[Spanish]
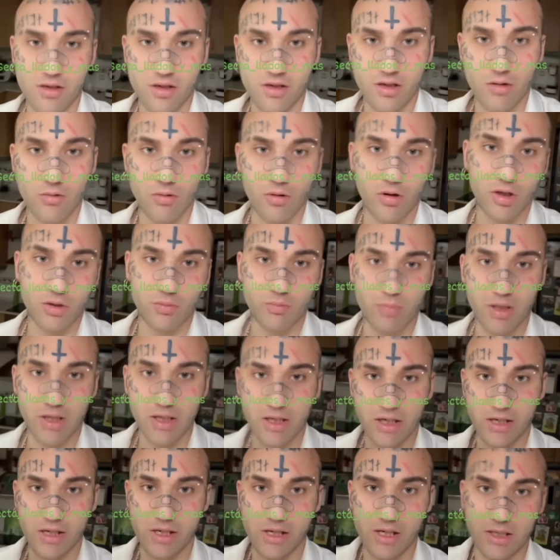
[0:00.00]
Y luego
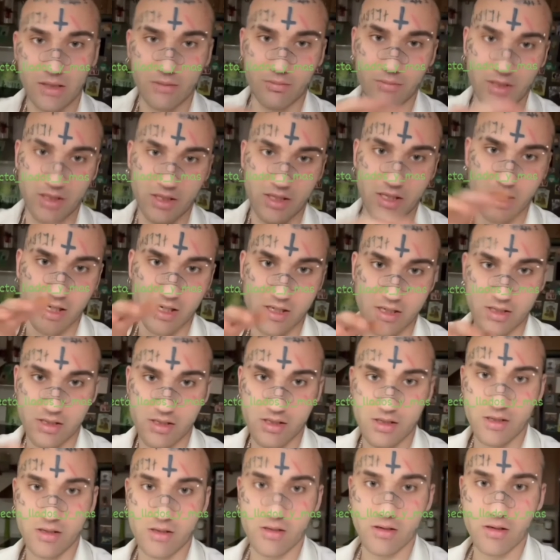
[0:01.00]
explicaré las
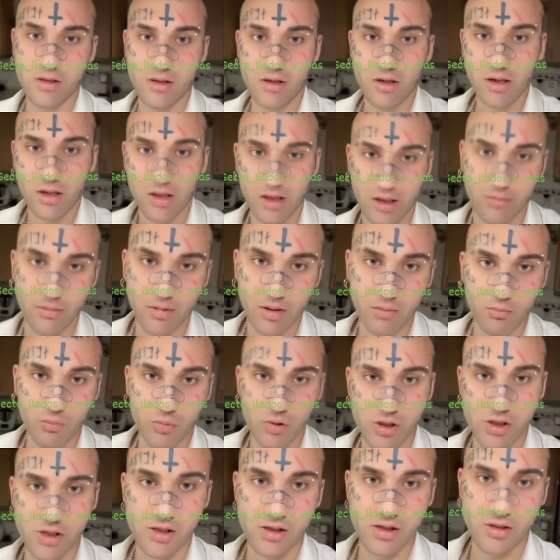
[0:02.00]
mentales, que también
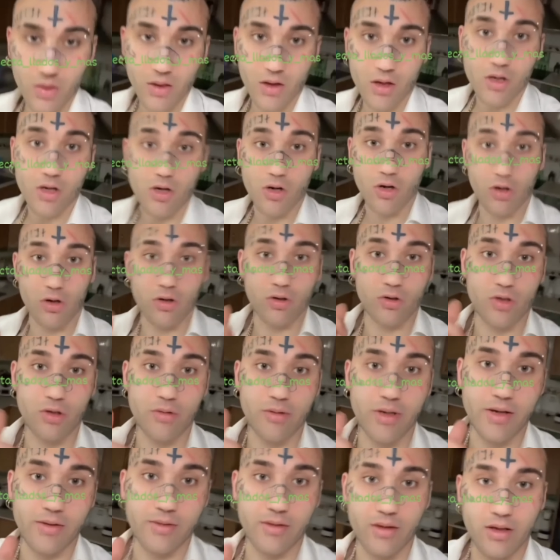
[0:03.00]
puedes. Lo que os
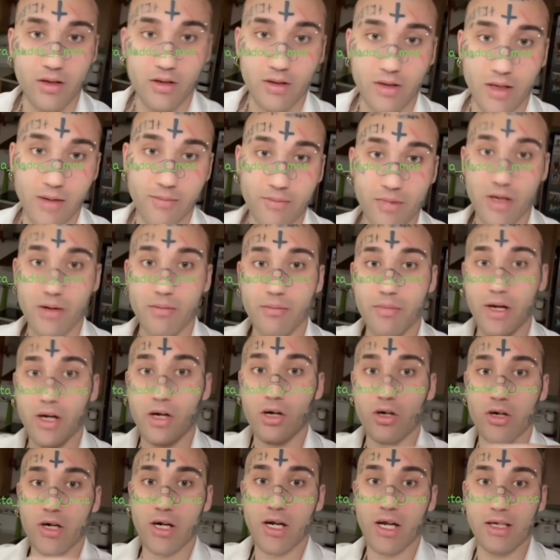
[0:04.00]
iba a decir, también
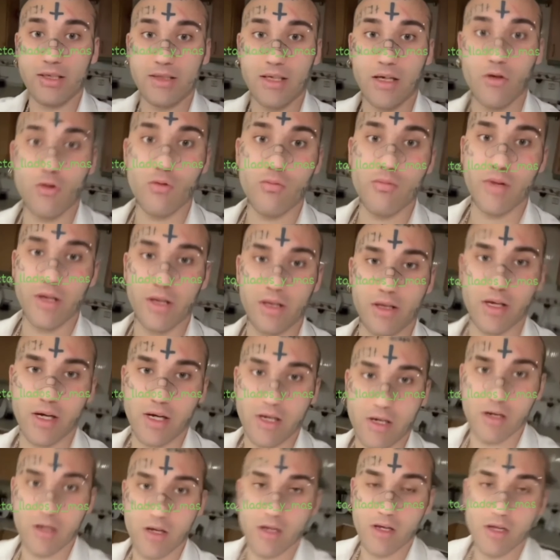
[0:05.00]
mejora la salud
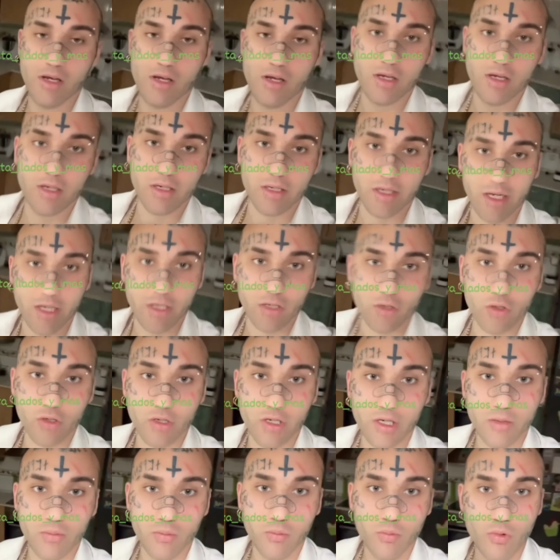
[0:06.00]
mental, que eso
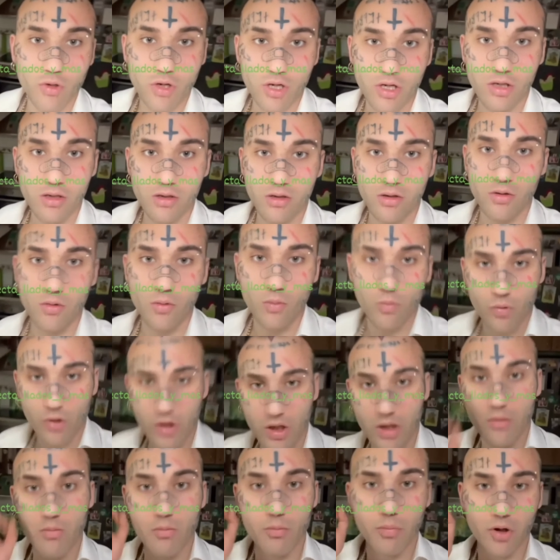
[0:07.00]
es muy,
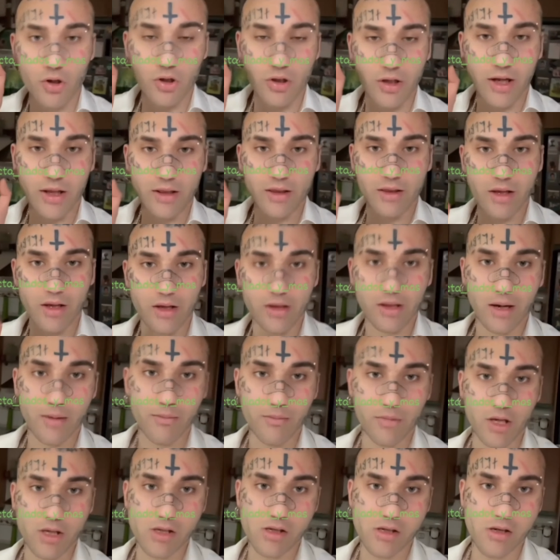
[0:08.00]
muy importante
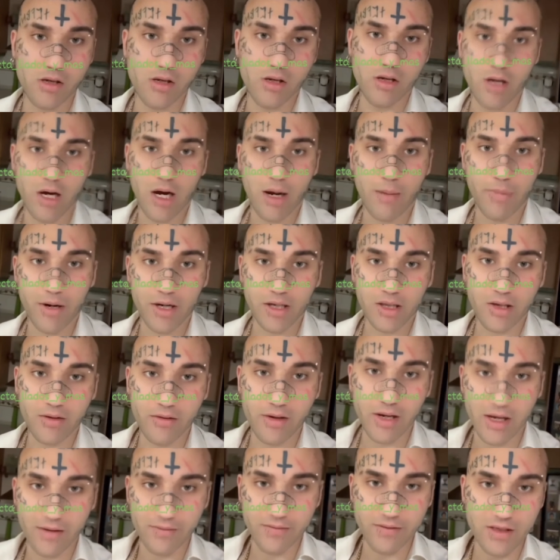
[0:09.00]
también. Aparte
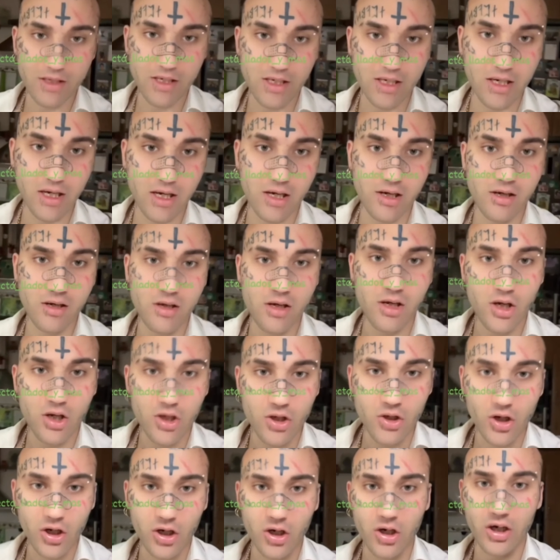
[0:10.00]
de la física,
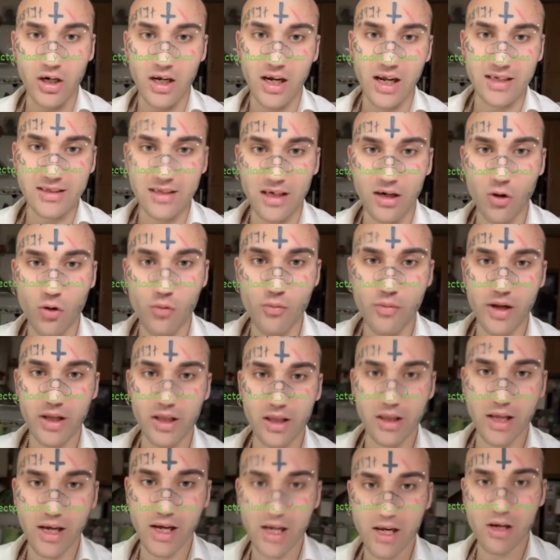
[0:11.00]
yo creo que la salud
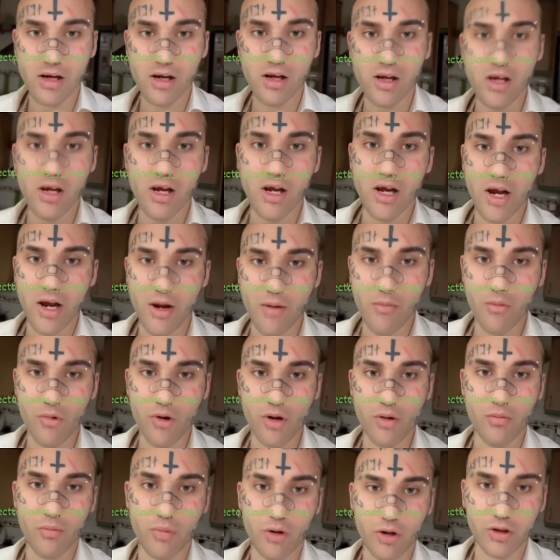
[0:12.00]
mental es
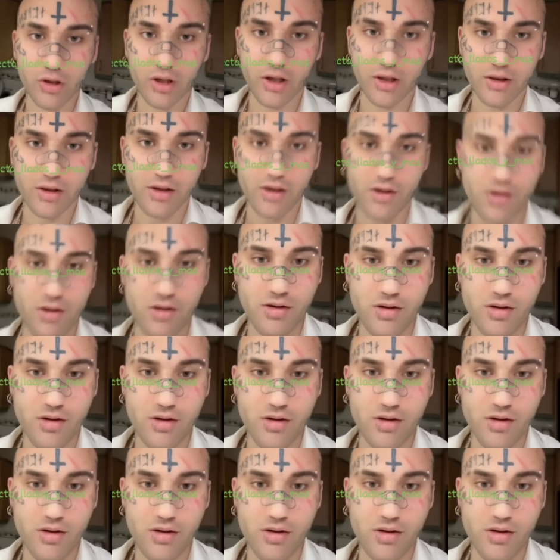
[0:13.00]
muy importante.